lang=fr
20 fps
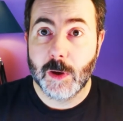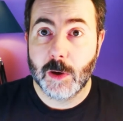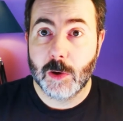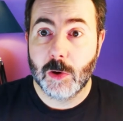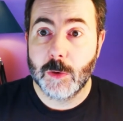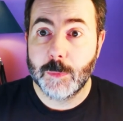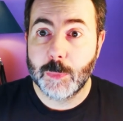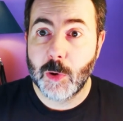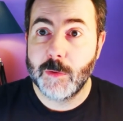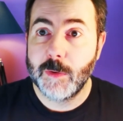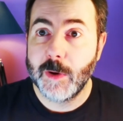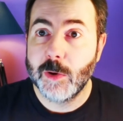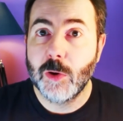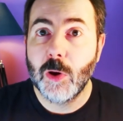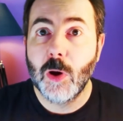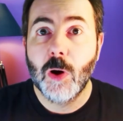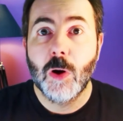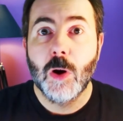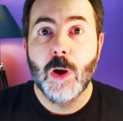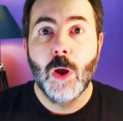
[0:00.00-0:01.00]
un cloud
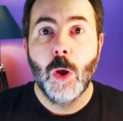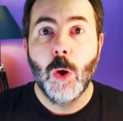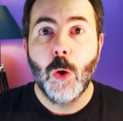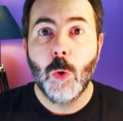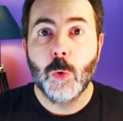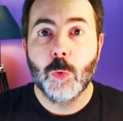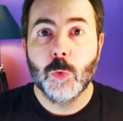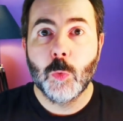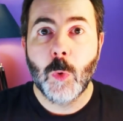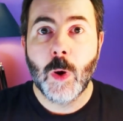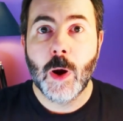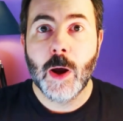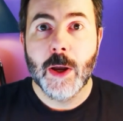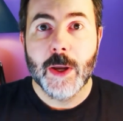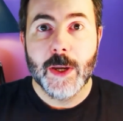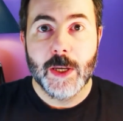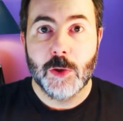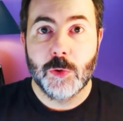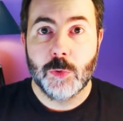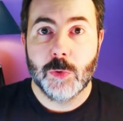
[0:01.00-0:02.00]
provider, on doit
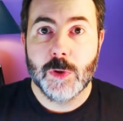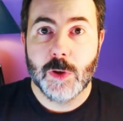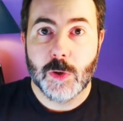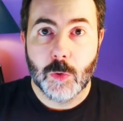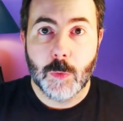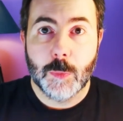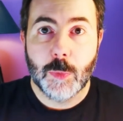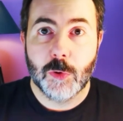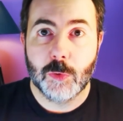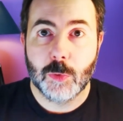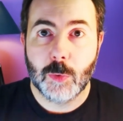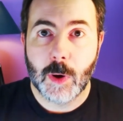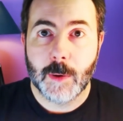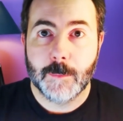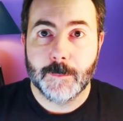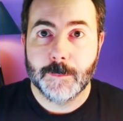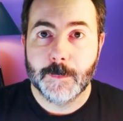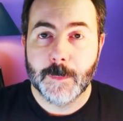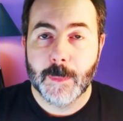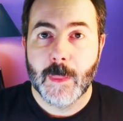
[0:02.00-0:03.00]
étudier nos besoins,
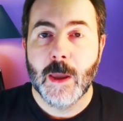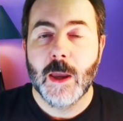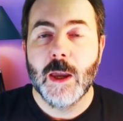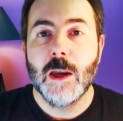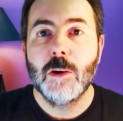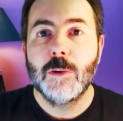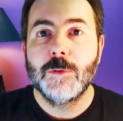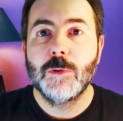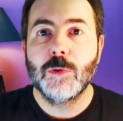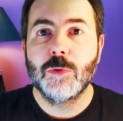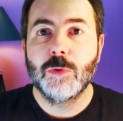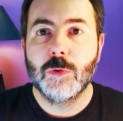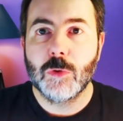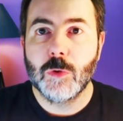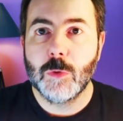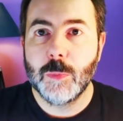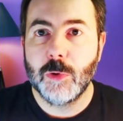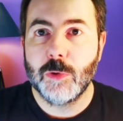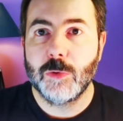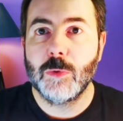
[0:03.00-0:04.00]
et en fonction de nos
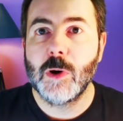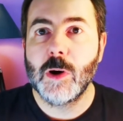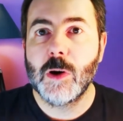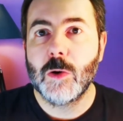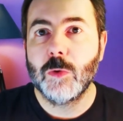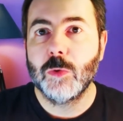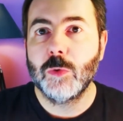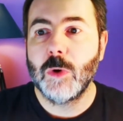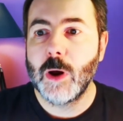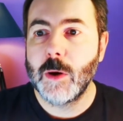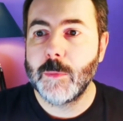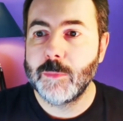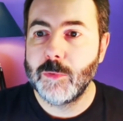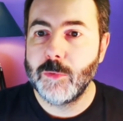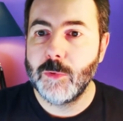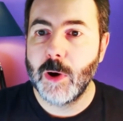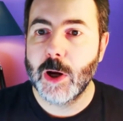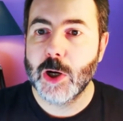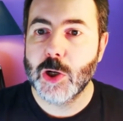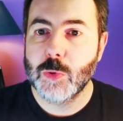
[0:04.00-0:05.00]
besoins, on doit
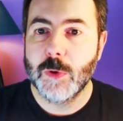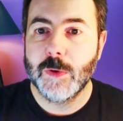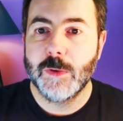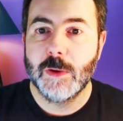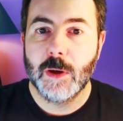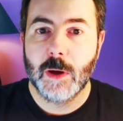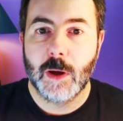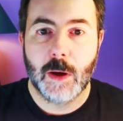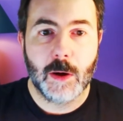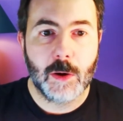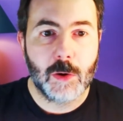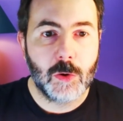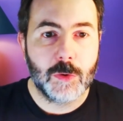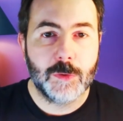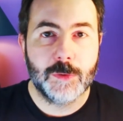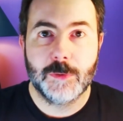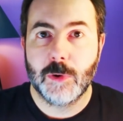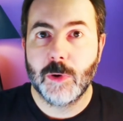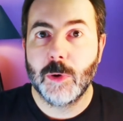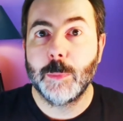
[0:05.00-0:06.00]
pouvoir choisir un cloud
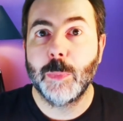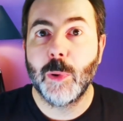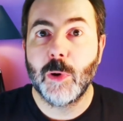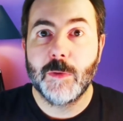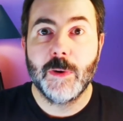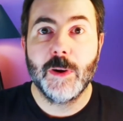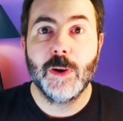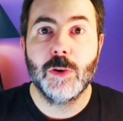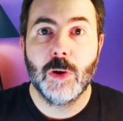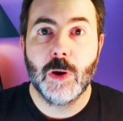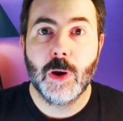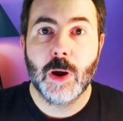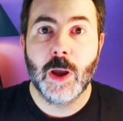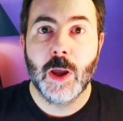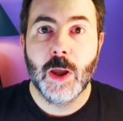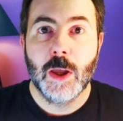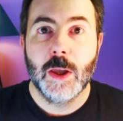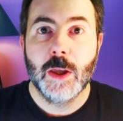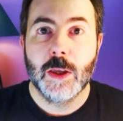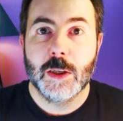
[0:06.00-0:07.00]
provider
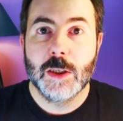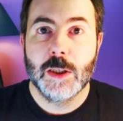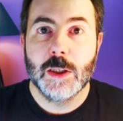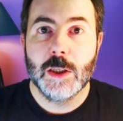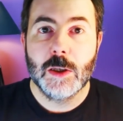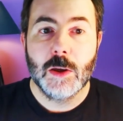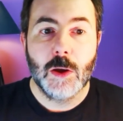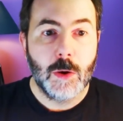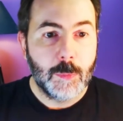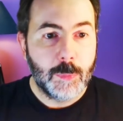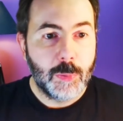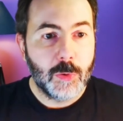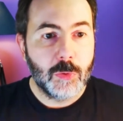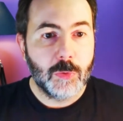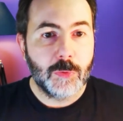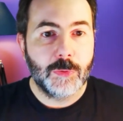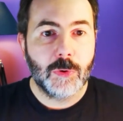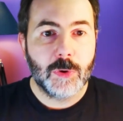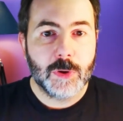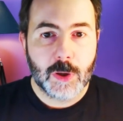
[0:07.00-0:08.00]
qui peut nous
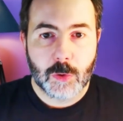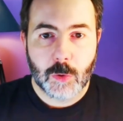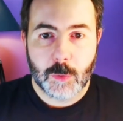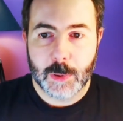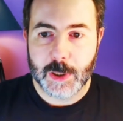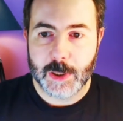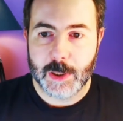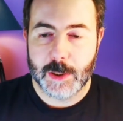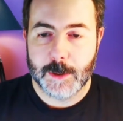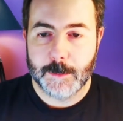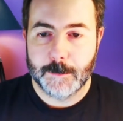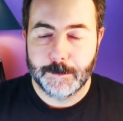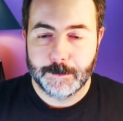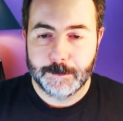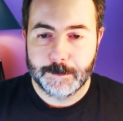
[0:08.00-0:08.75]
fournir nos briques.